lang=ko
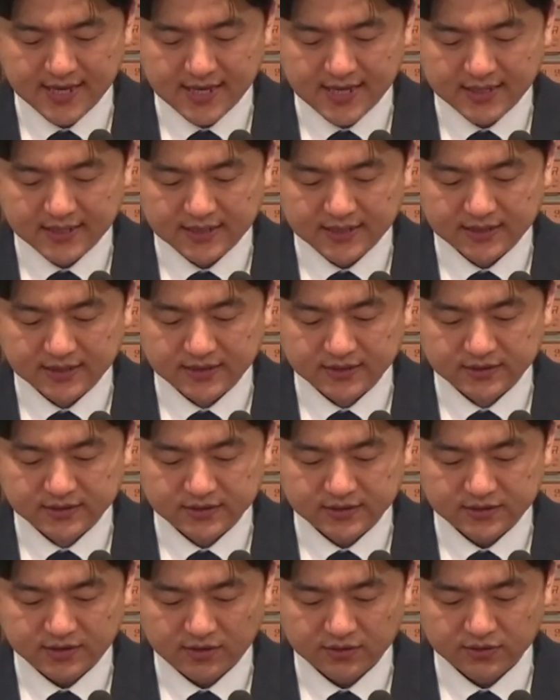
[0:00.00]
이는
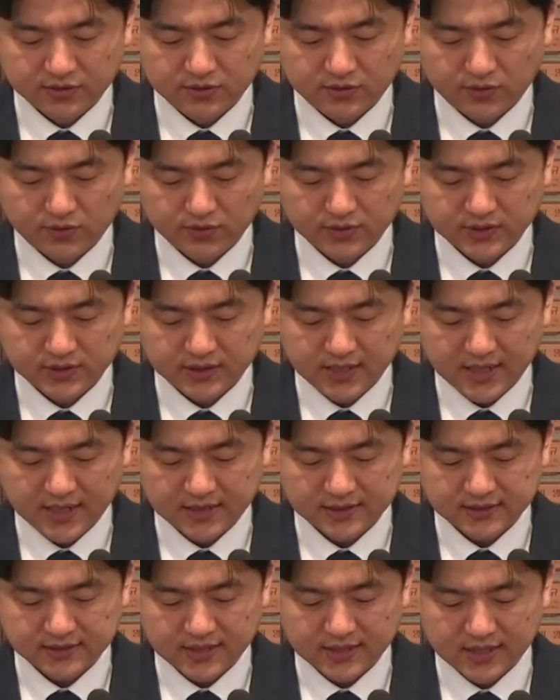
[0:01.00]
성녀로
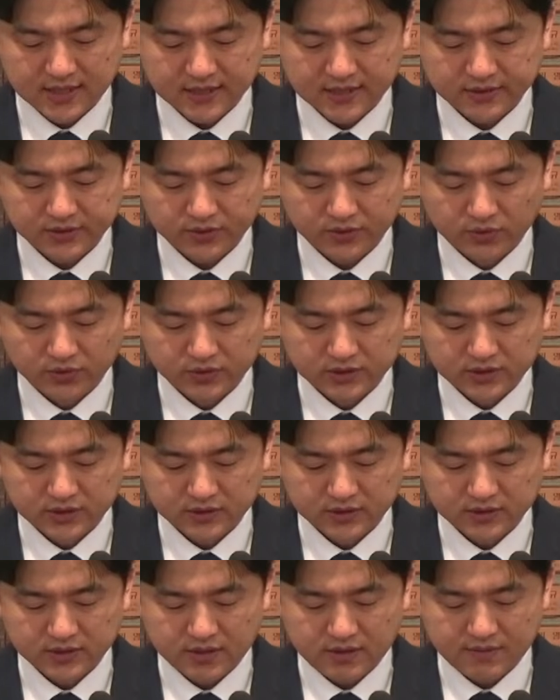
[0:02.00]
잉태하사
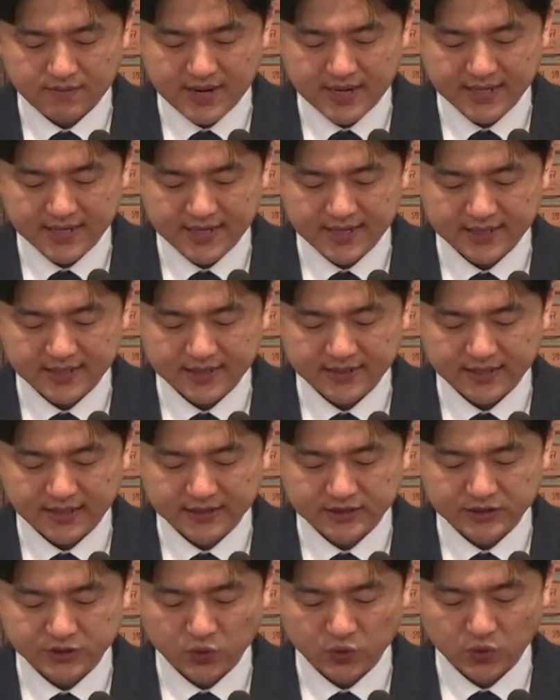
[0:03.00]
동정녀 마리아에게
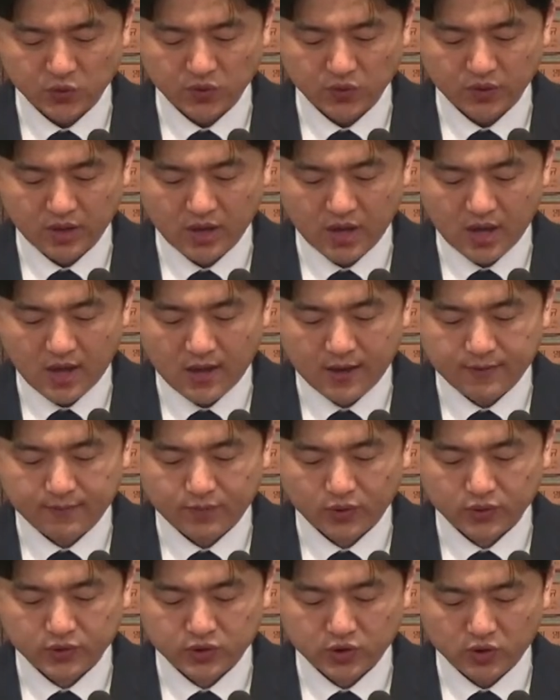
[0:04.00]
나시고
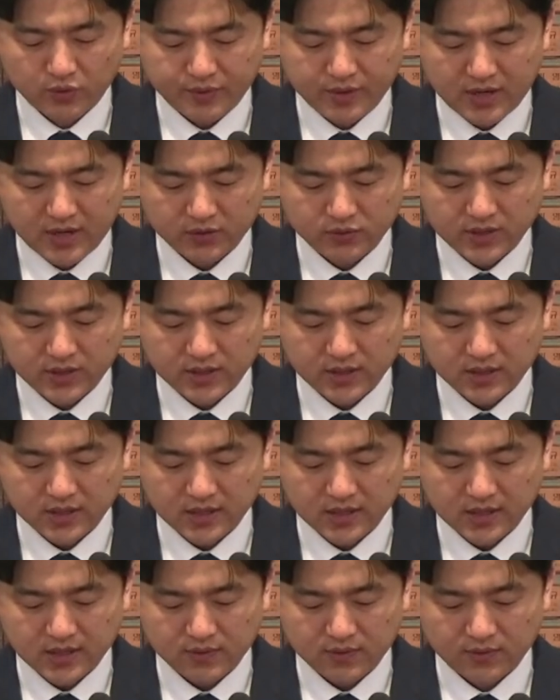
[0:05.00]
본디오
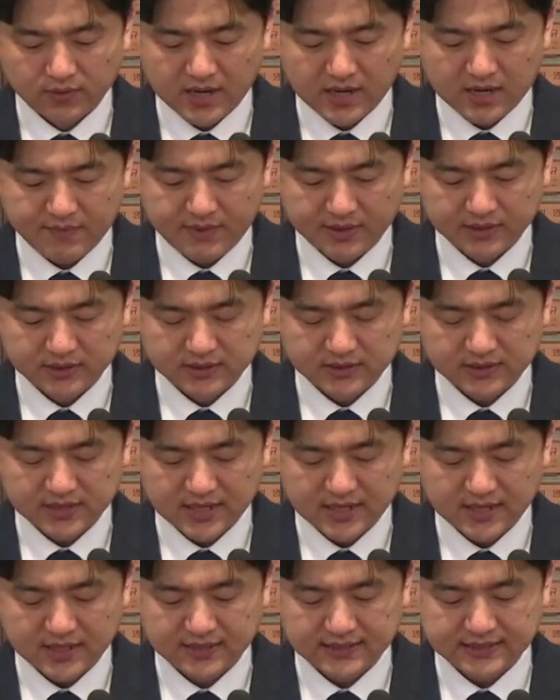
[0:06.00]
빌라도에게 고난을
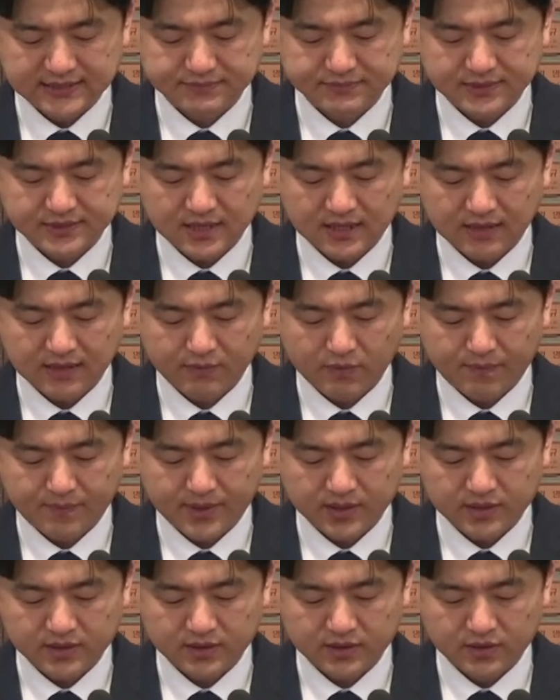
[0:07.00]
받으사 십자가에 못
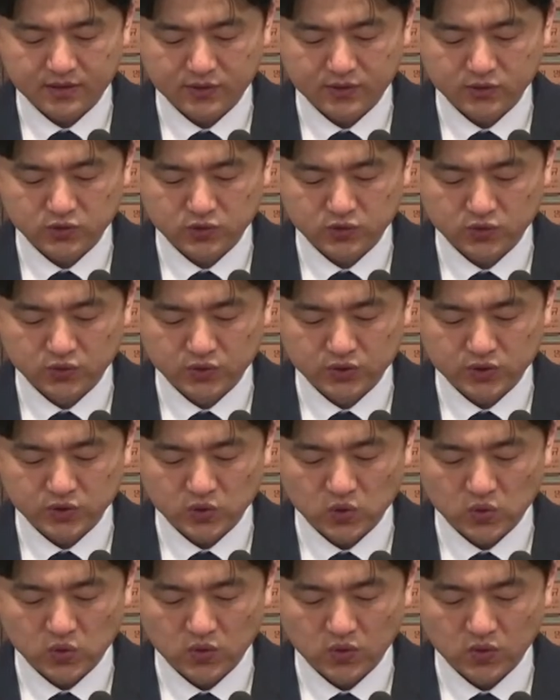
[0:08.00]
박혀 죽으시고